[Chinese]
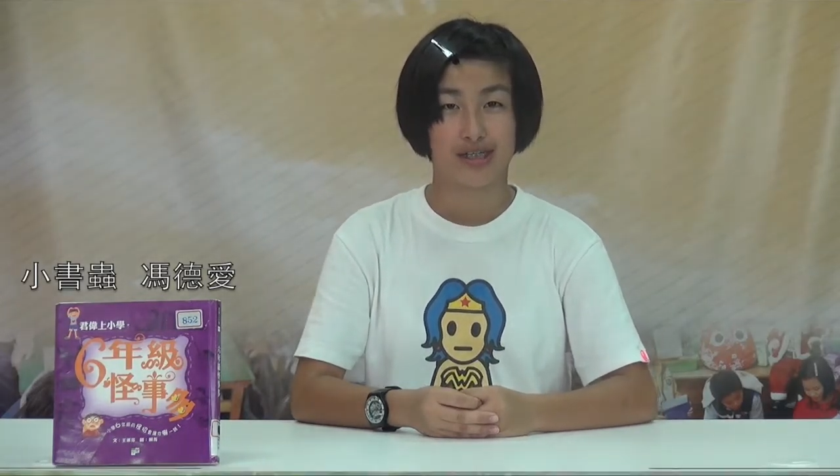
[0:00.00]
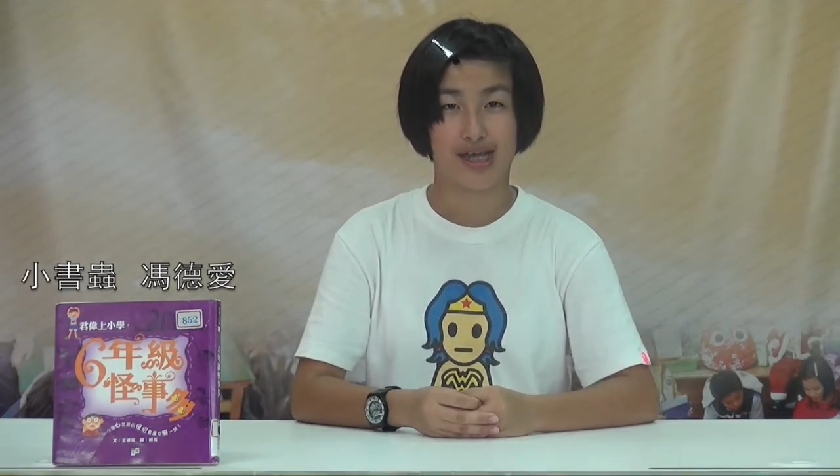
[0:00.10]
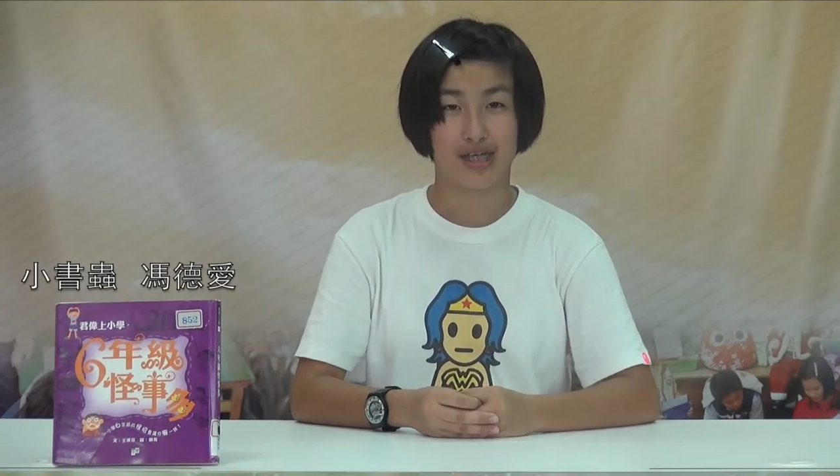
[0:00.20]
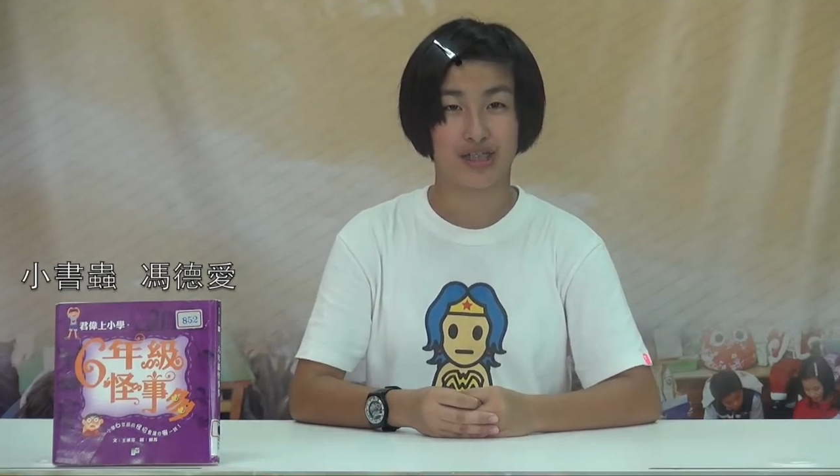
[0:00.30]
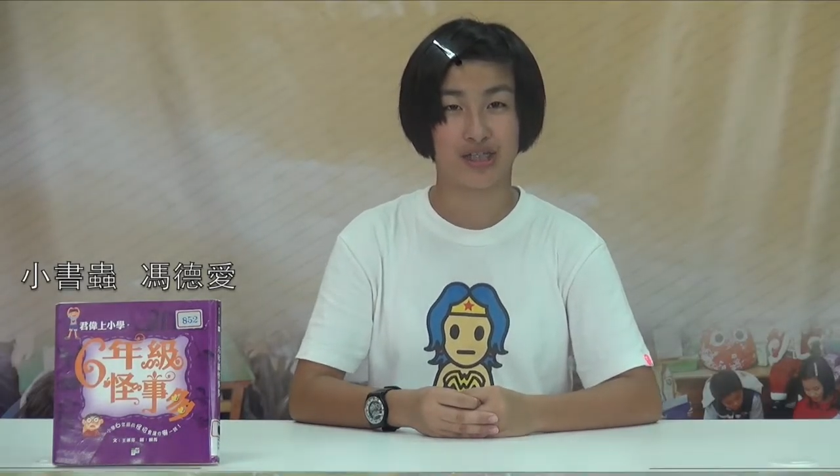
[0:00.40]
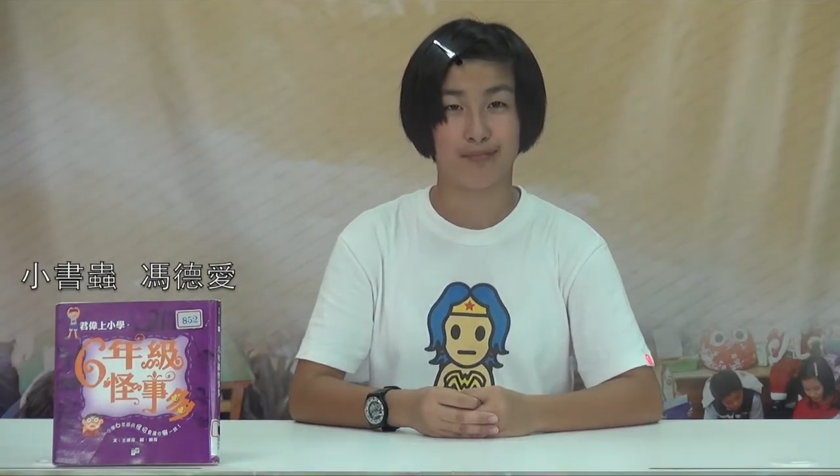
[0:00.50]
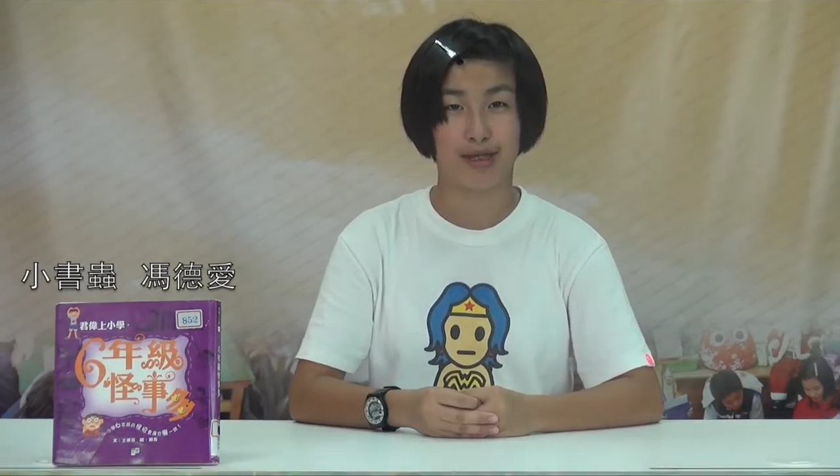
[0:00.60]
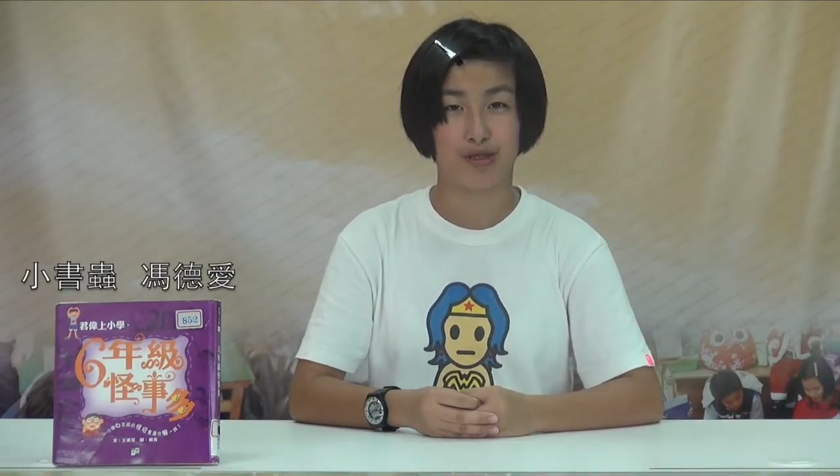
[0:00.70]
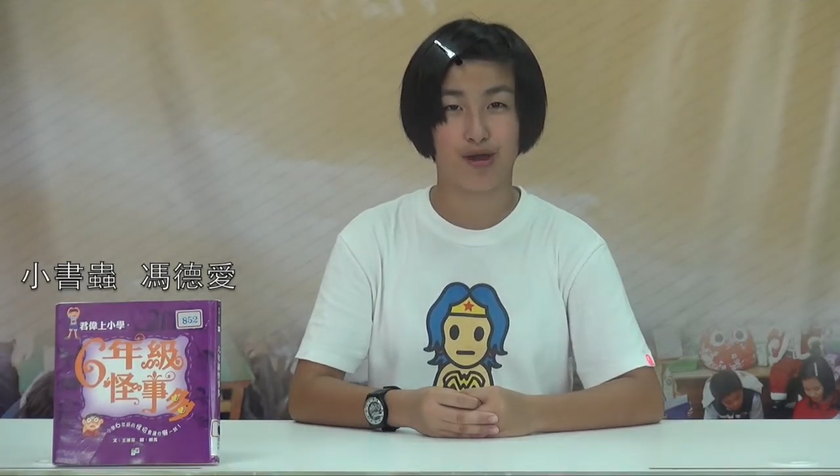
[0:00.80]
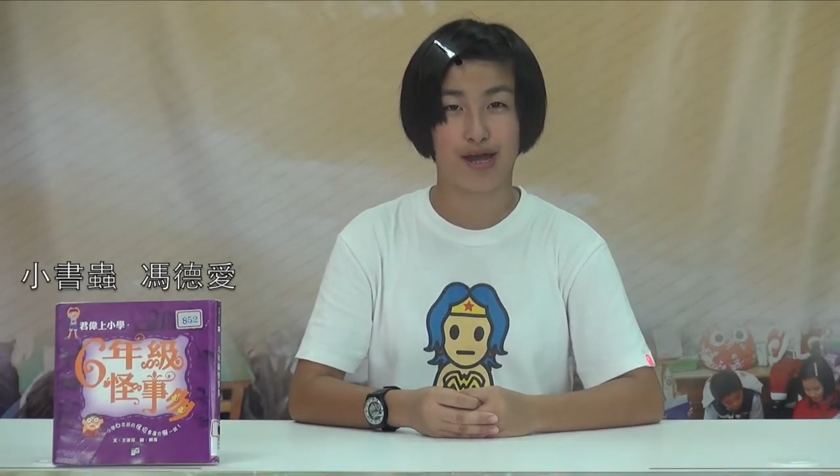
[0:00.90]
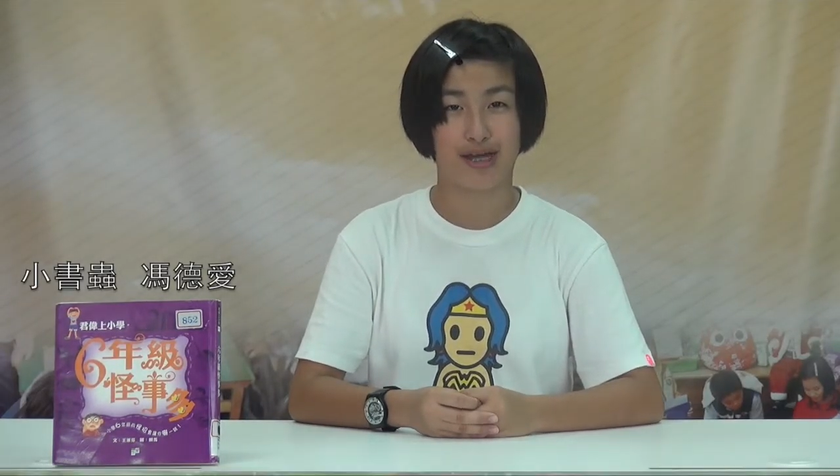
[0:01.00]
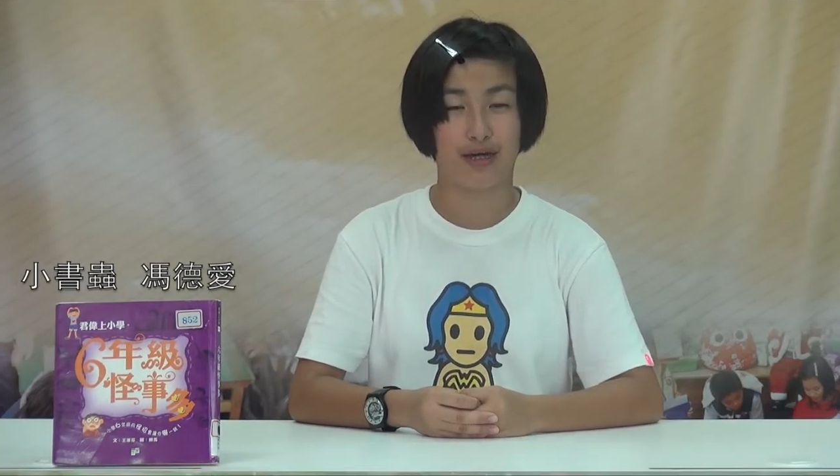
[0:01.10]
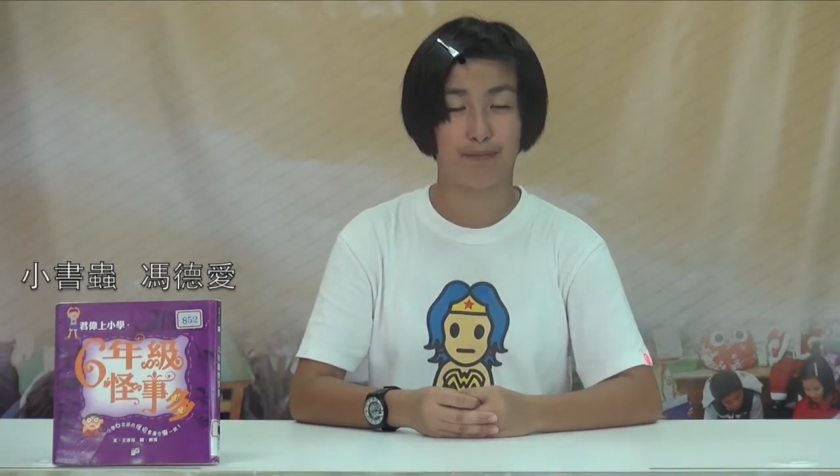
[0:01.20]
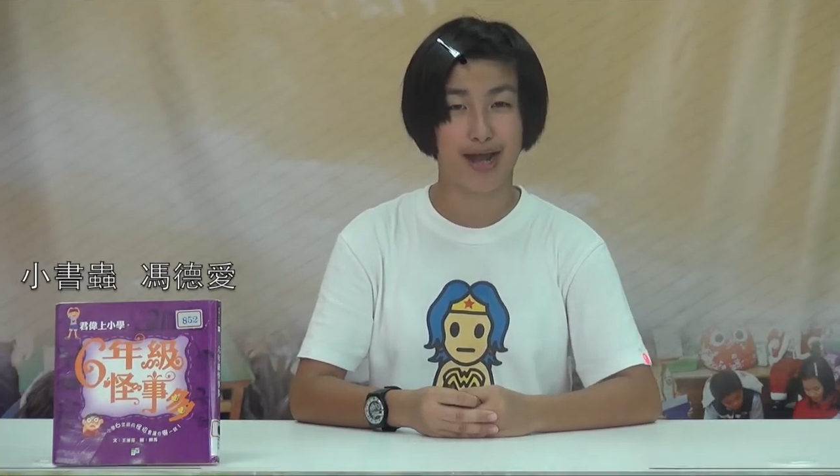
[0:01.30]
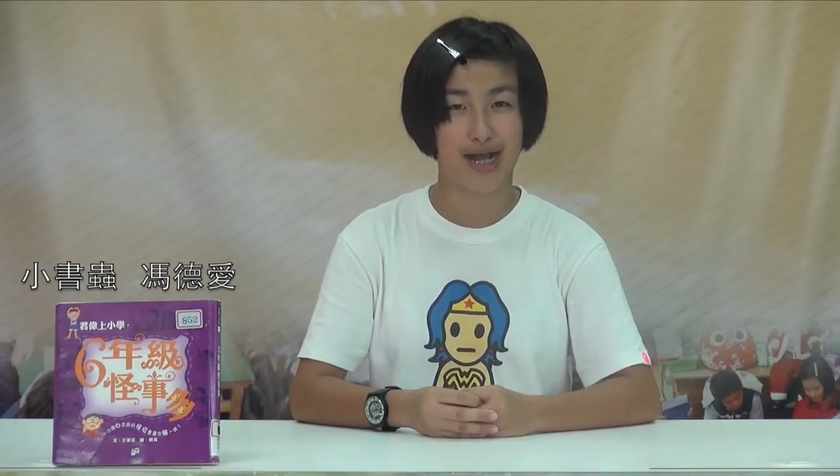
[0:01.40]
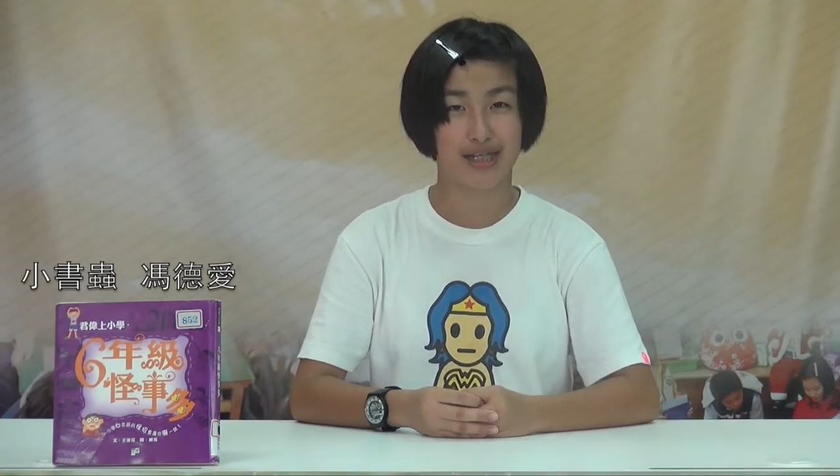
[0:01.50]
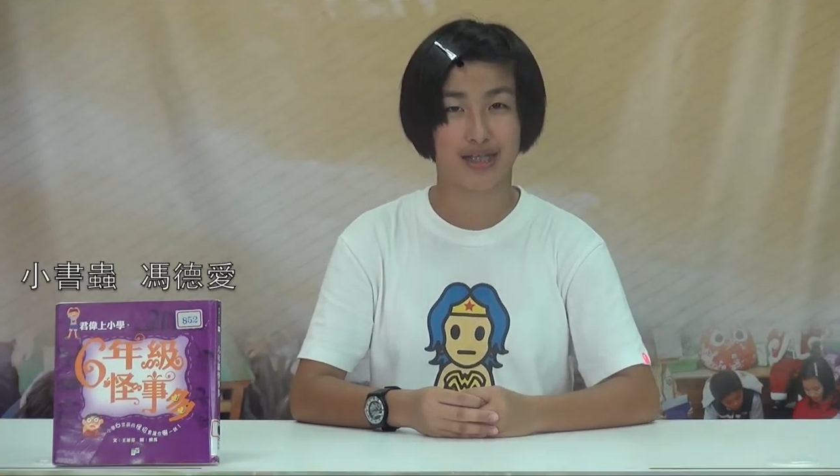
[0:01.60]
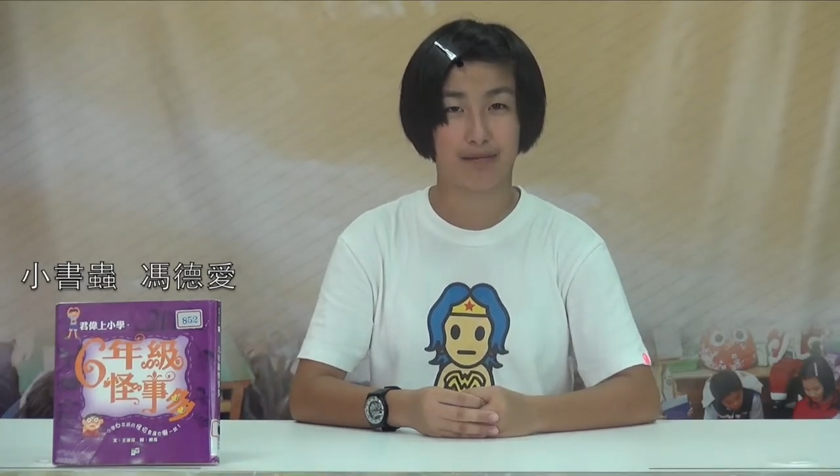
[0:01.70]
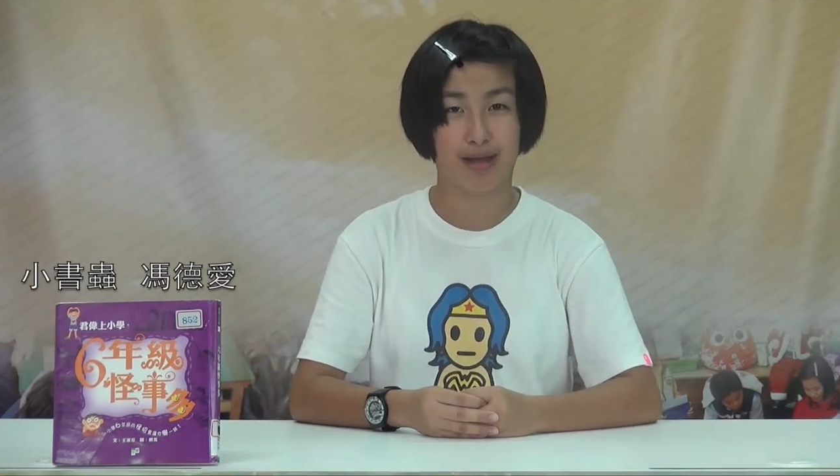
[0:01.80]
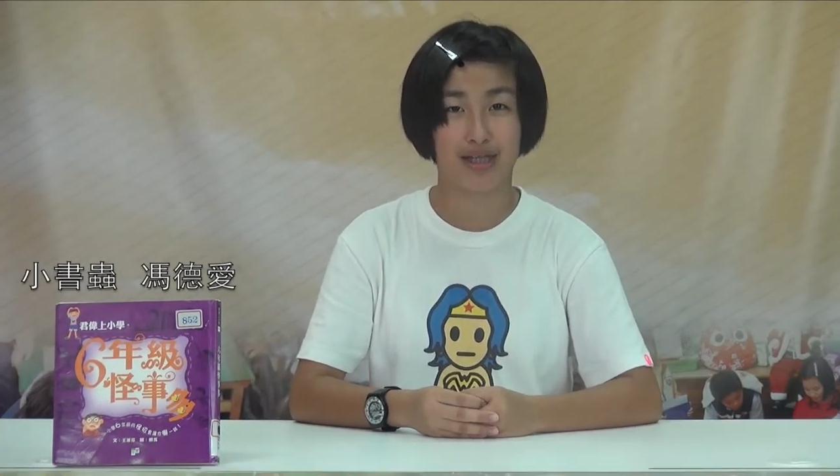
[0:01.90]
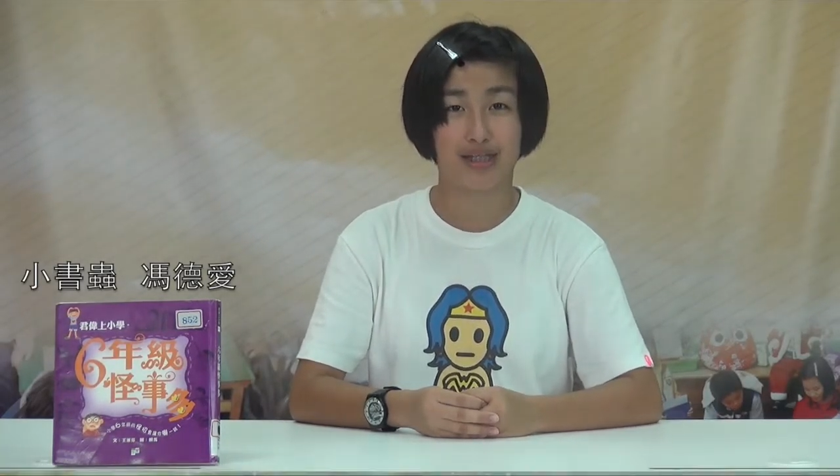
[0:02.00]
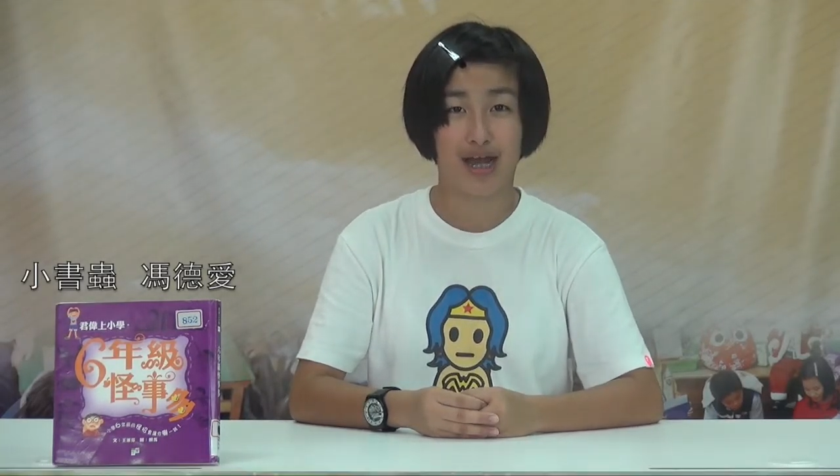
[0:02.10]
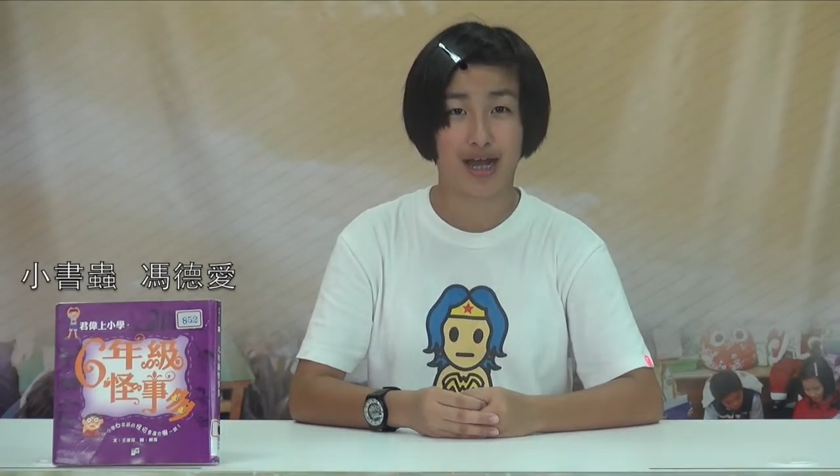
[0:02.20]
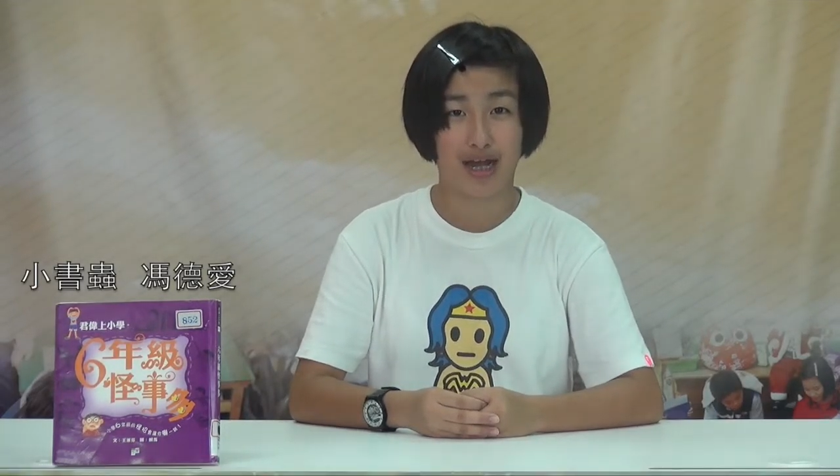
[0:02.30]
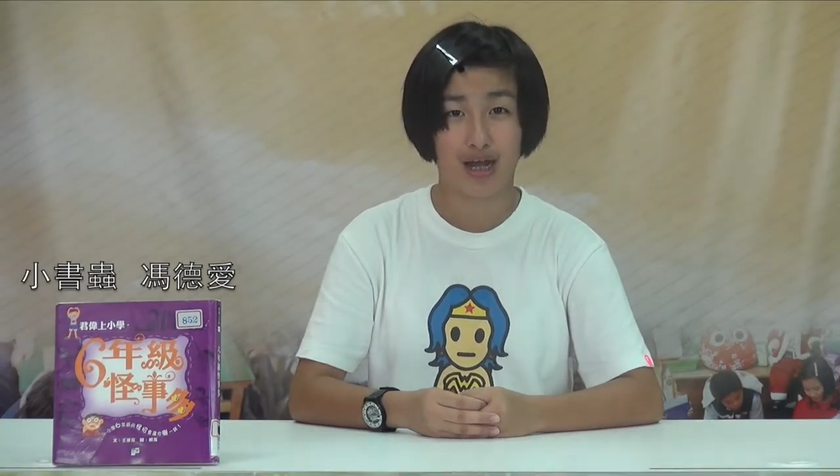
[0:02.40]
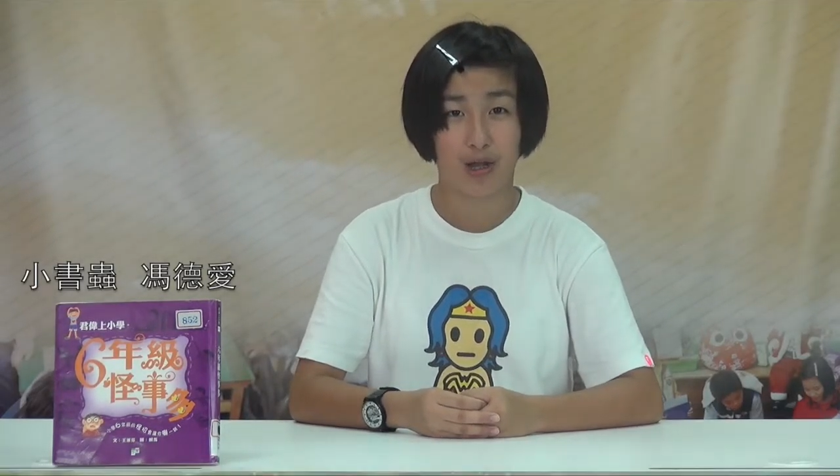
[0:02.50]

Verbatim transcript: 像是面对可怕的班长、